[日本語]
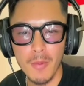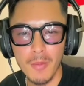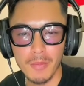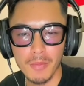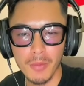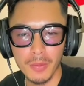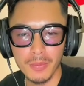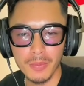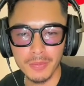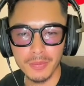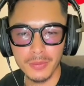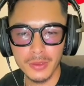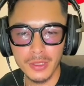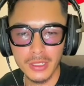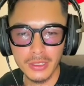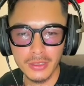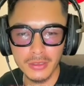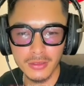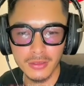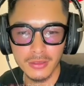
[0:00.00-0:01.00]
ポンポン
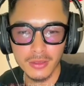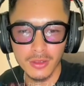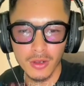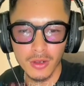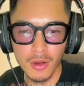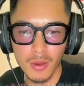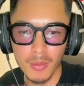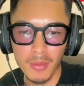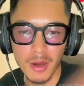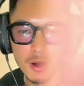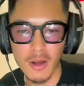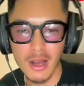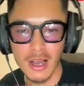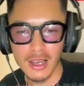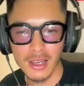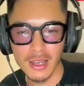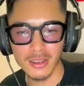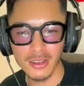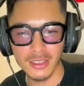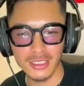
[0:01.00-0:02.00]
プリンこんばん
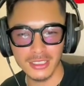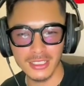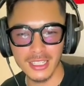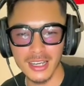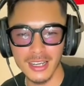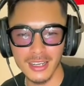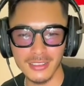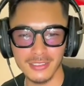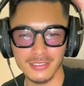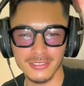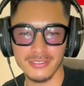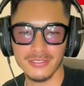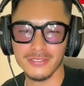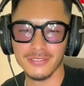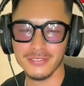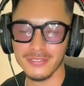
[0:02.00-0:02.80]
はかわりさ